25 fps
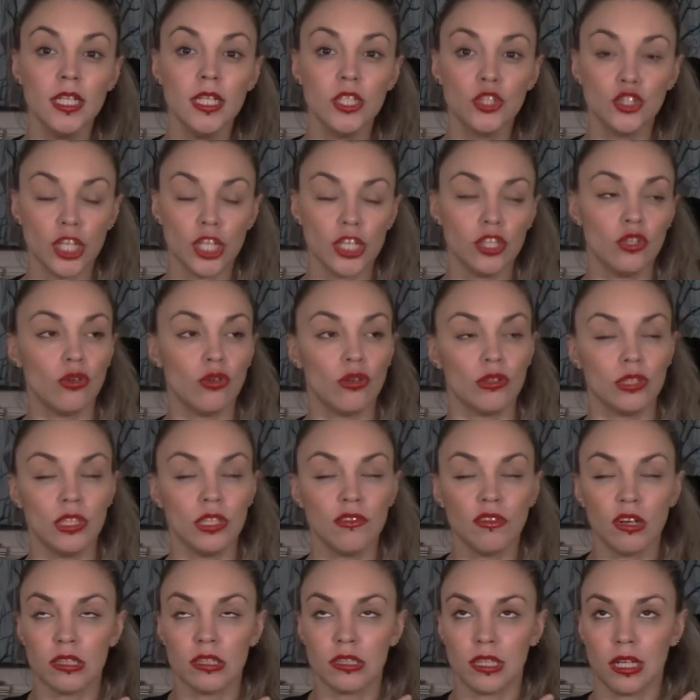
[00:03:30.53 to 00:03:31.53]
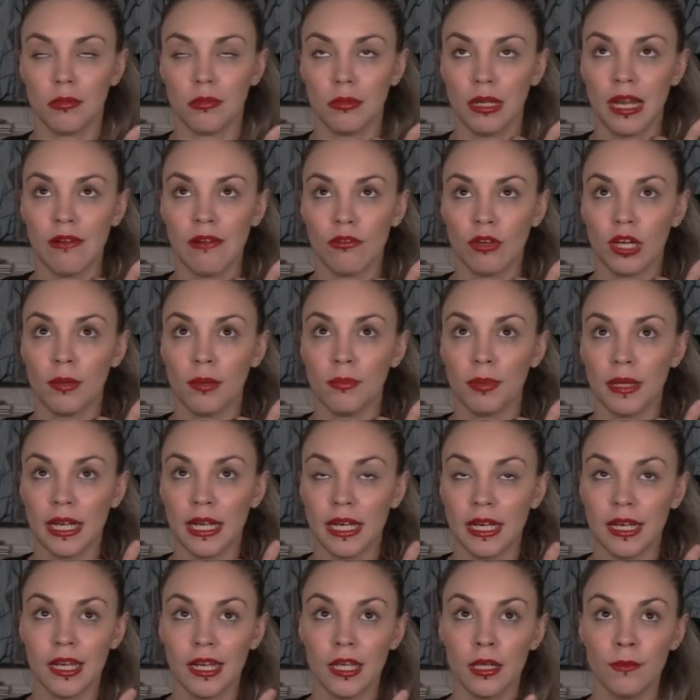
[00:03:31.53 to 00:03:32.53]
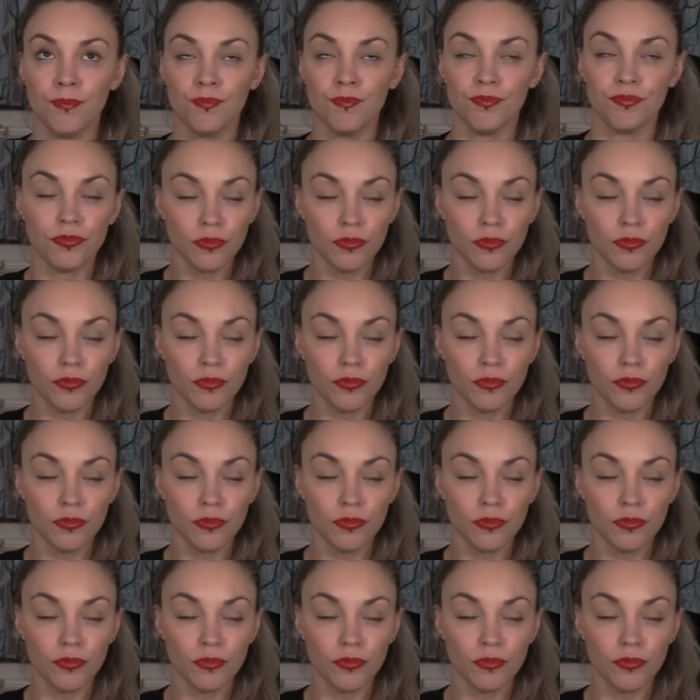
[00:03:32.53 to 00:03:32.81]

Cioè io ogni volta che mi lavo i capelli,